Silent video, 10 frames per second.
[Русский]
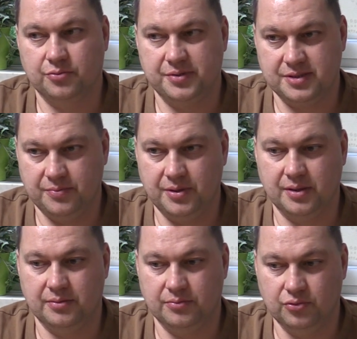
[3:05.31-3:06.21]
что
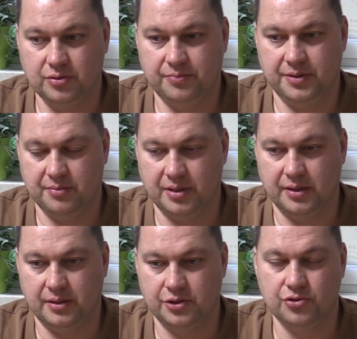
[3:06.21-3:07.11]
постепенно мы будем
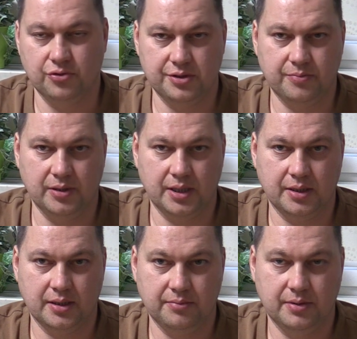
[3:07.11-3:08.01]
понимать, для чего эти
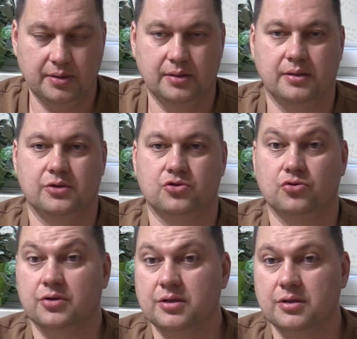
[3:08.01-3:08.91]
планы нам,
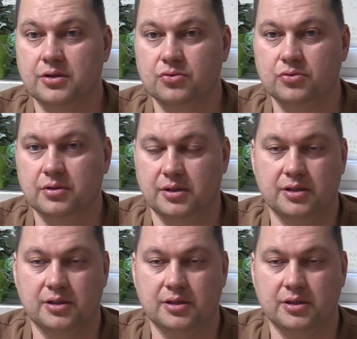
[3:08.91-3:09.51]
что они дают.